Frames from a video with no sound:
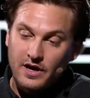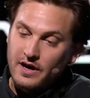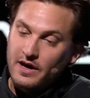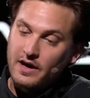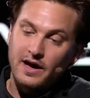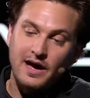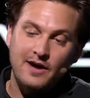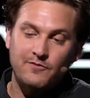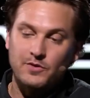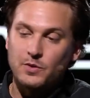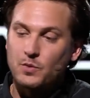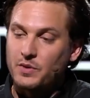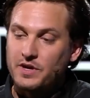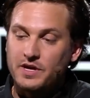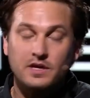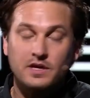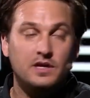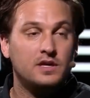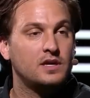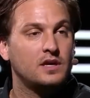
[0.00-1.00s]
vì vậy,
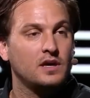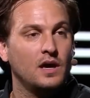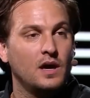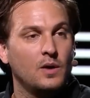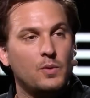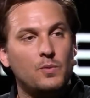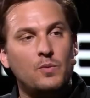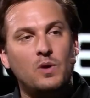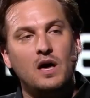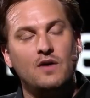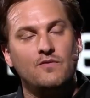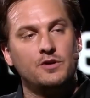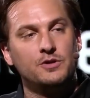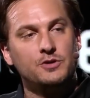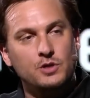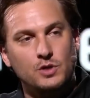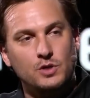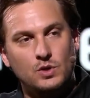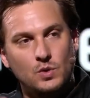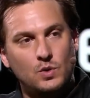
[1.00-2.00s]
mỗi tuần chúng tôi sẽ có
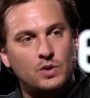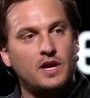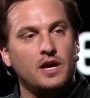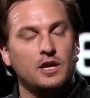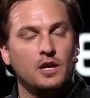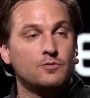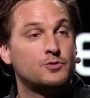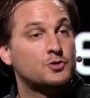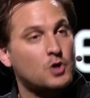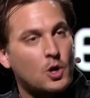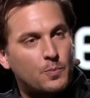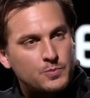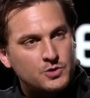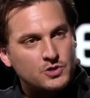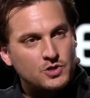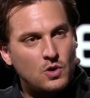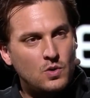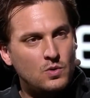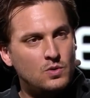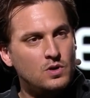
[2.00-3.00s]
một loại khu vực thả mới uh,
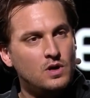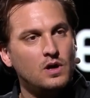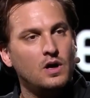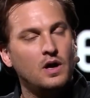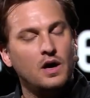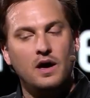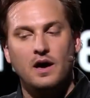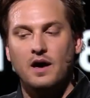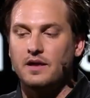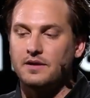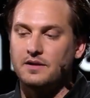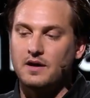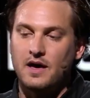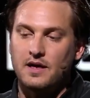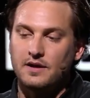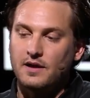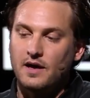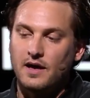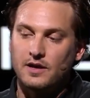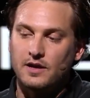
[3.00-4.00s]
và tất
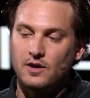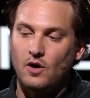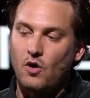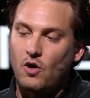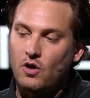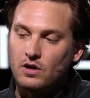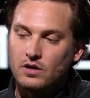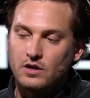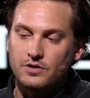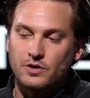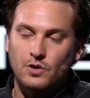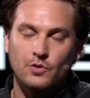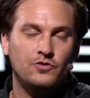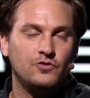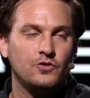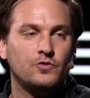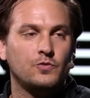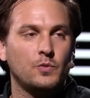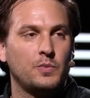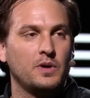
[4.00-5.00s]
cả người dùng sẽ được thông
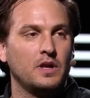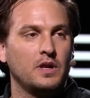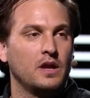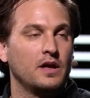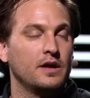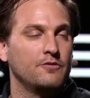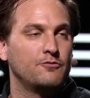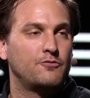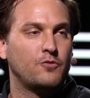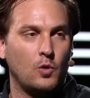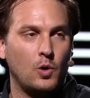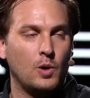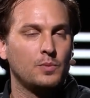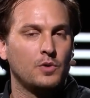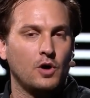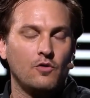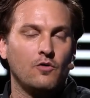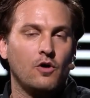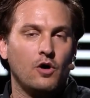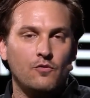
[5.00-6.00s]
báo về khu vực địa
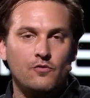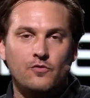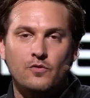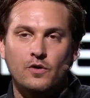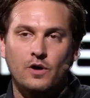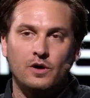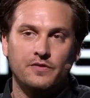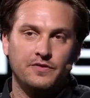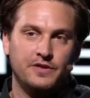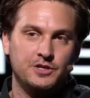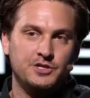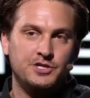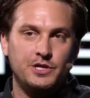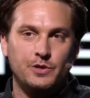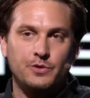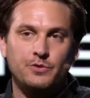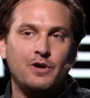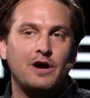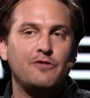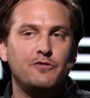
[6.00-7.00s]
lý, uh, nơi các
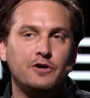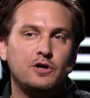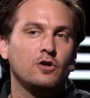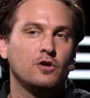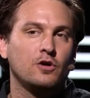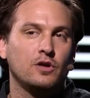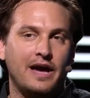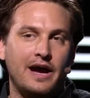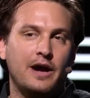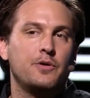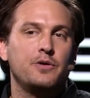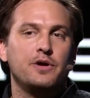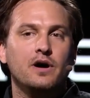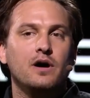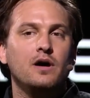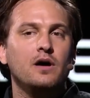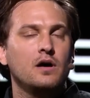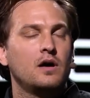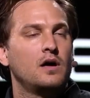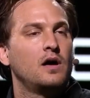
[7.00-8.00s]
pixel đó sẽ được
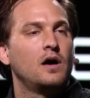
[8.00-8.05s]
lấy.